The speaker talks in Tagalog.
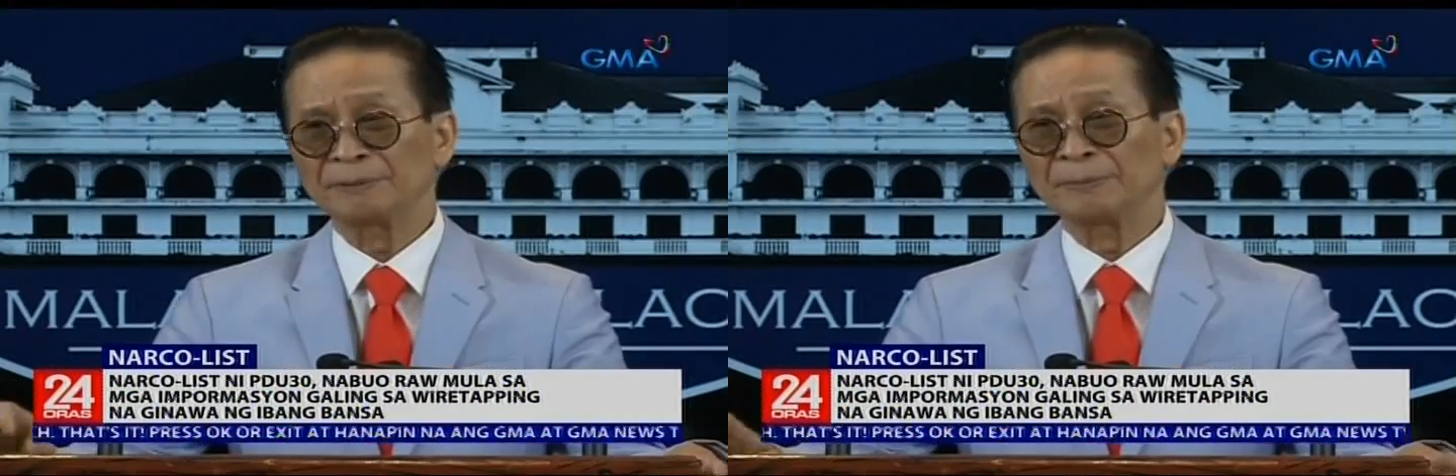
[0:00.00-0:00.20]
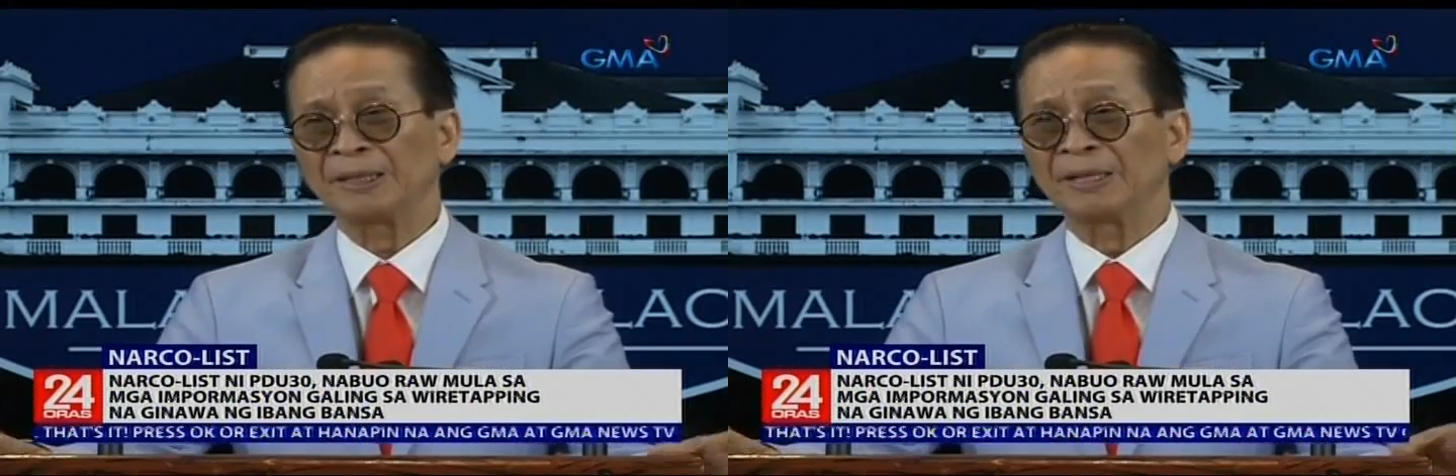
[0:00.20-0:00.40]

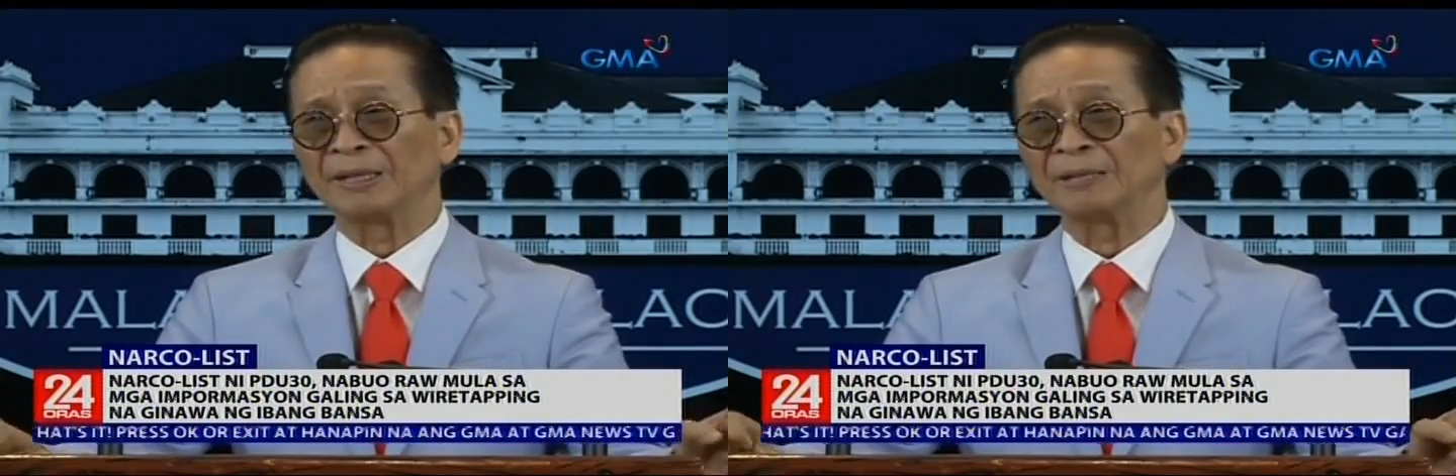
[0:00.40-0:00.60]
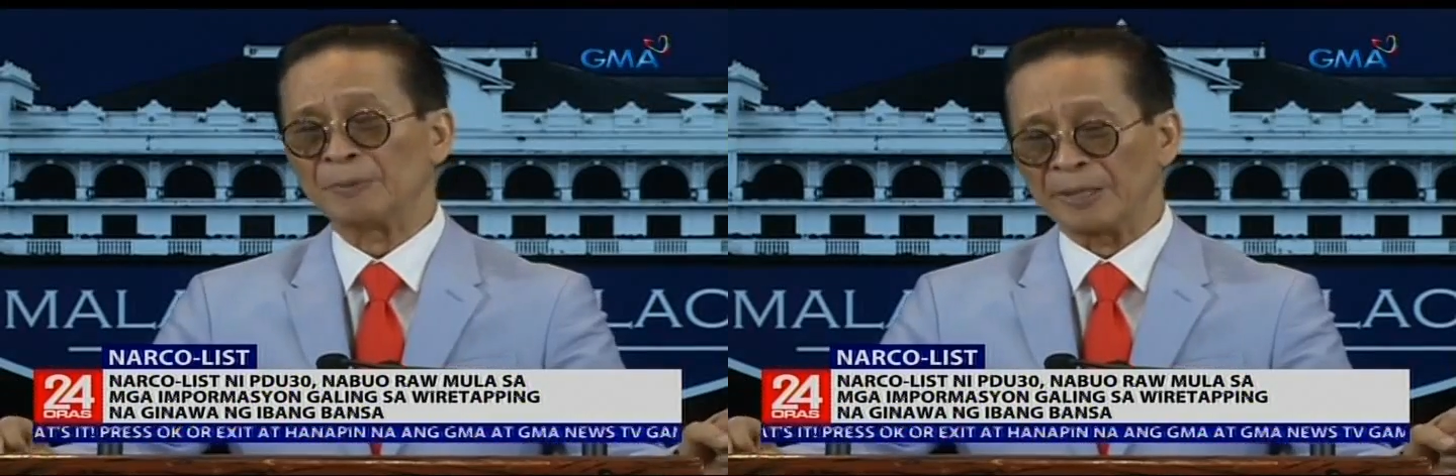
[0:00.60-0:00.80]
nakuha
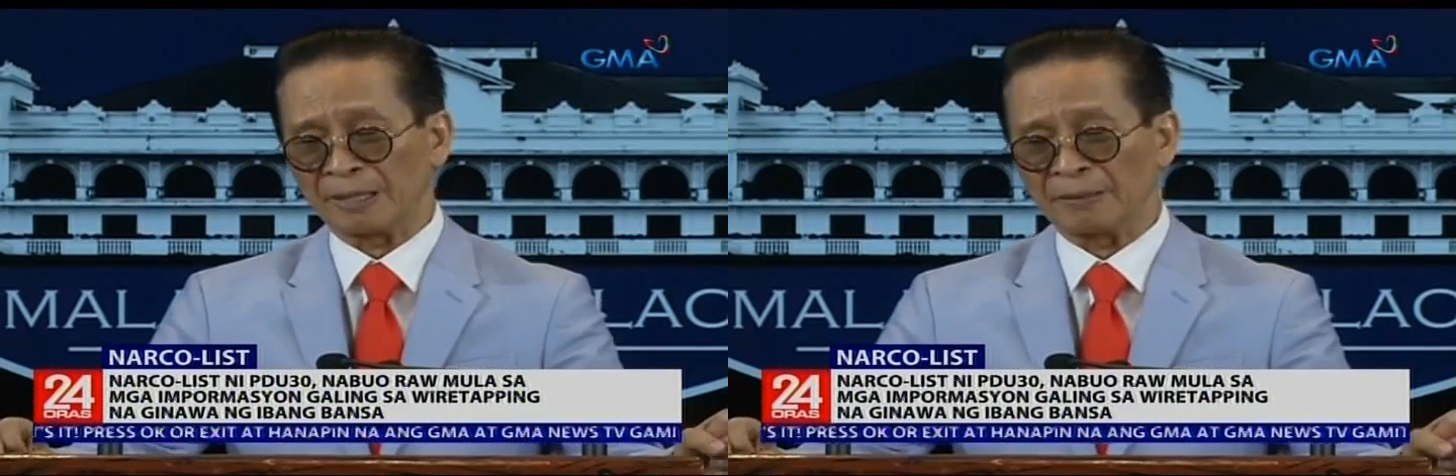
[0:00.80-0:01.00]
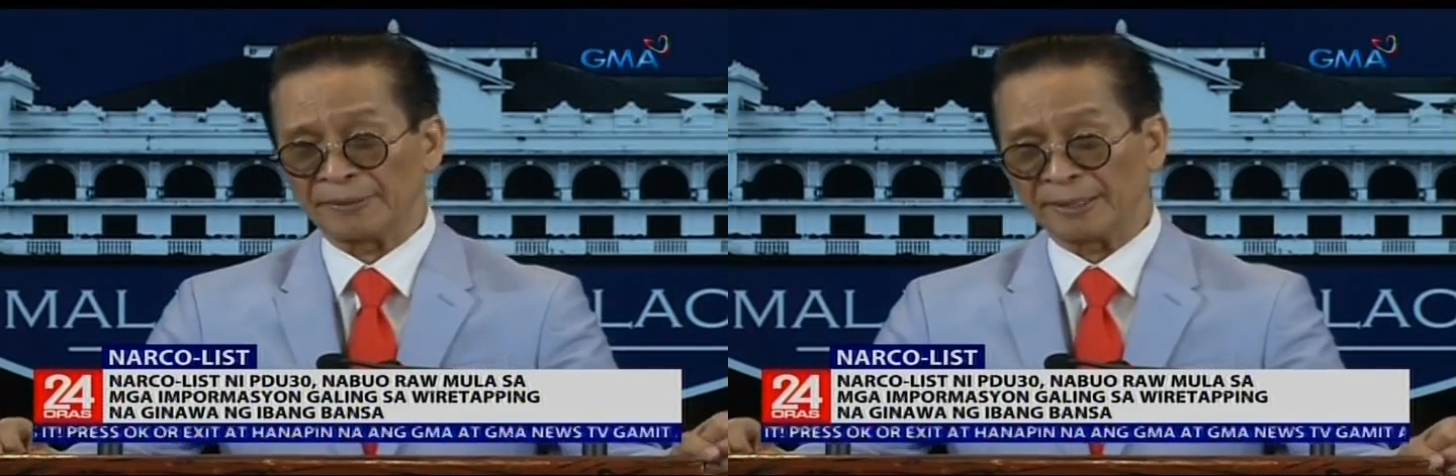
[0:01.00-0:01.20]
sa
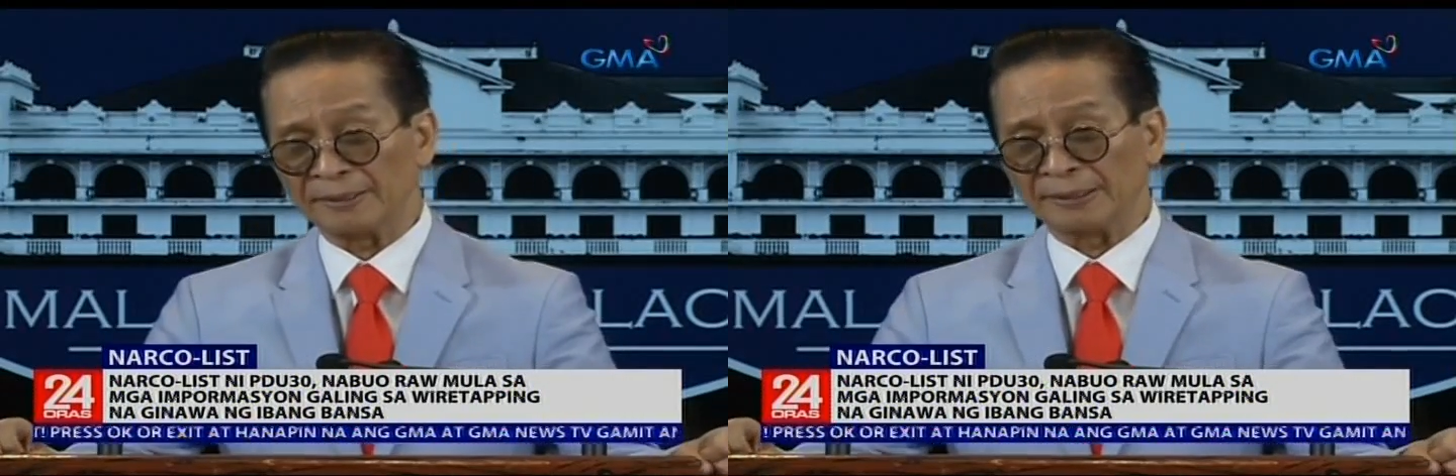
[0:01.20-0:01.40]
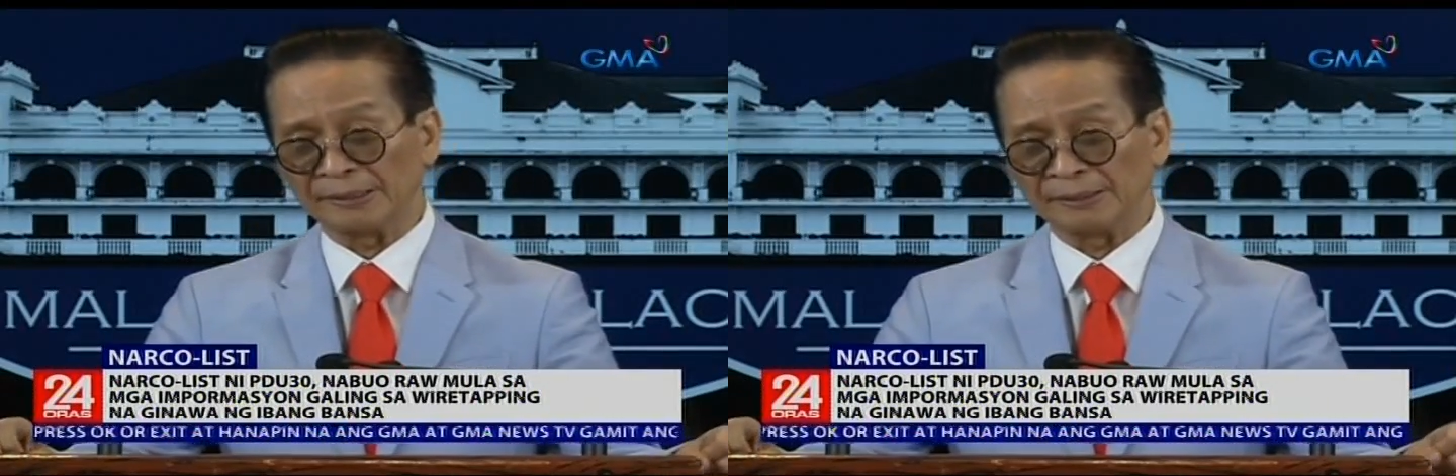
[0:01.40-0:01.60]
pamamagitan
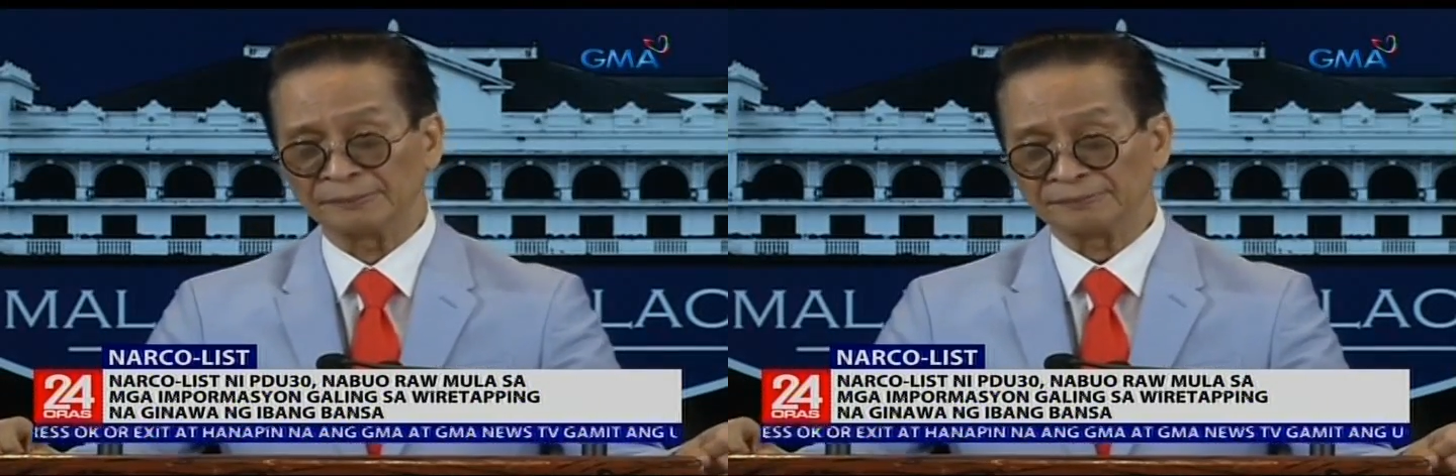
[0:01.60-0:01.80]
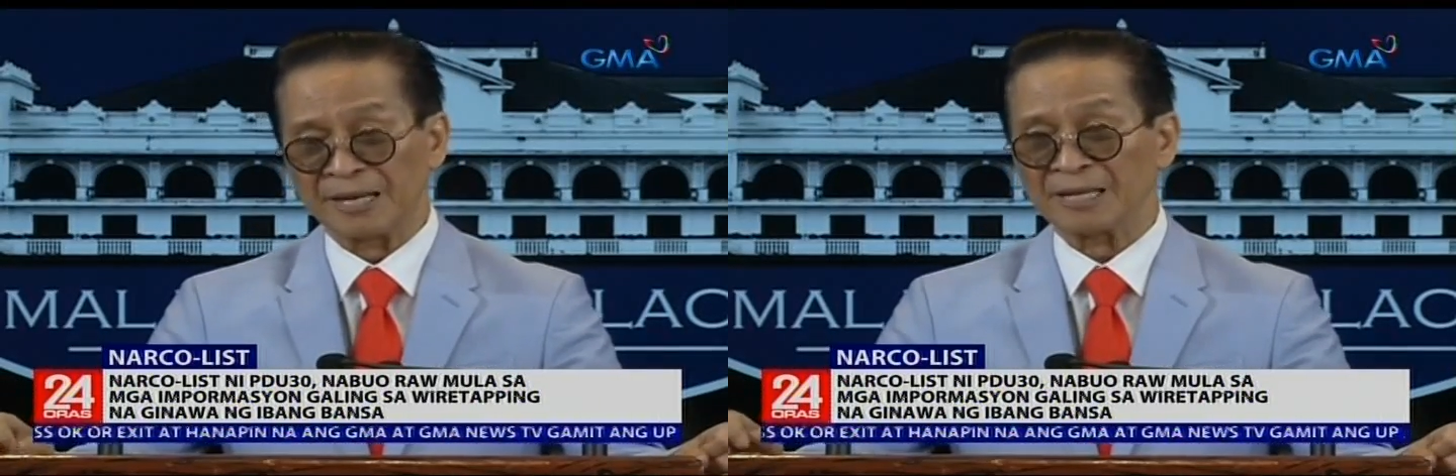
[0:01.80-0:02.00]
ng
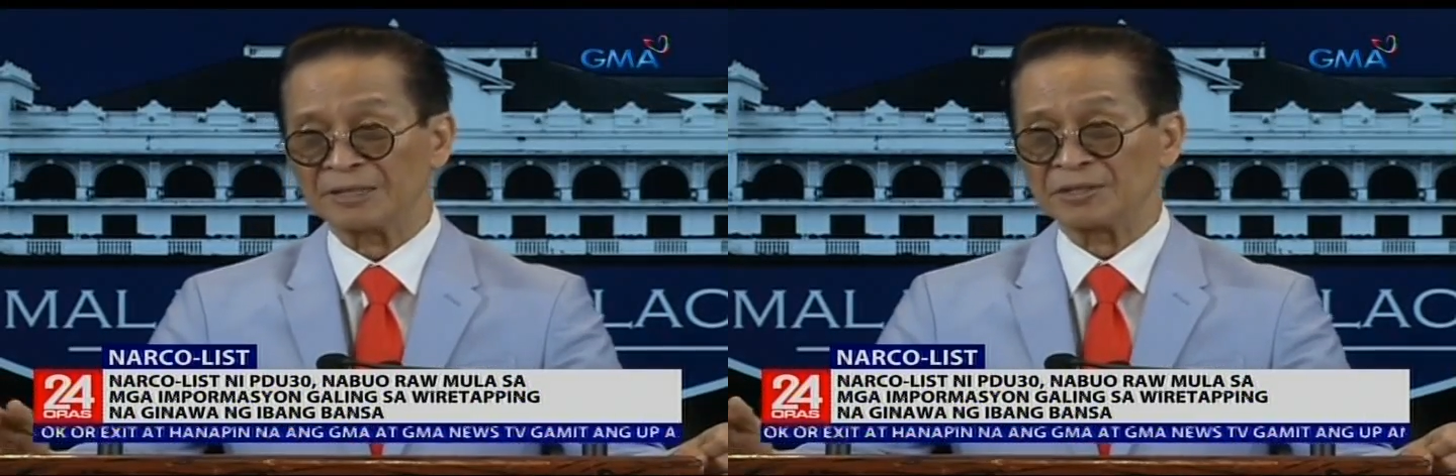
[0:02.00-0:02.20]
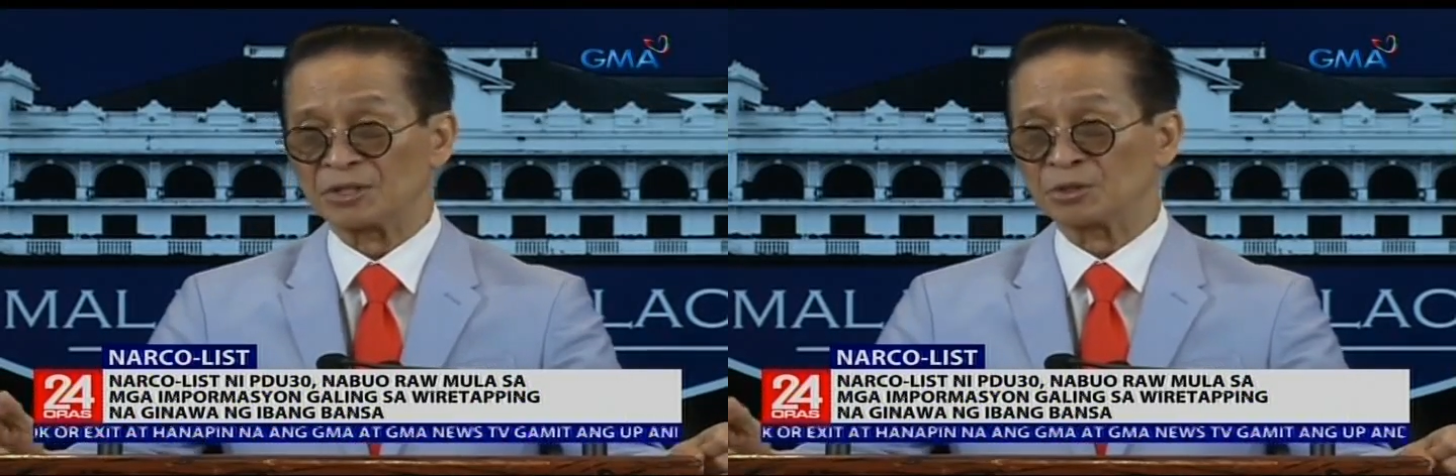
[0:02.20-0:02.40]

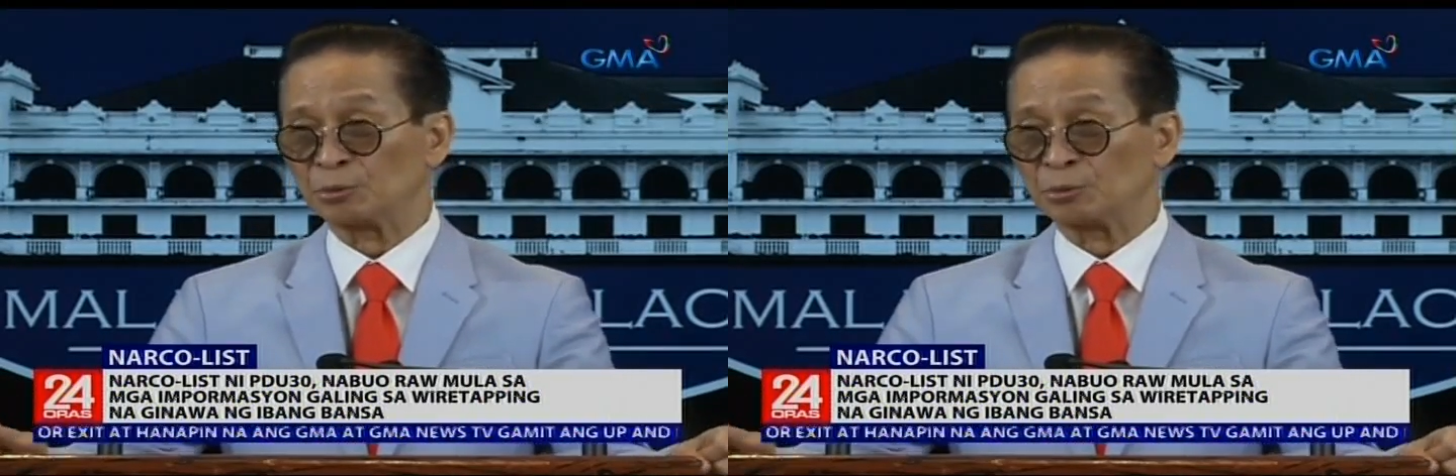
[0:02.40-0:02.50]
wiretapping.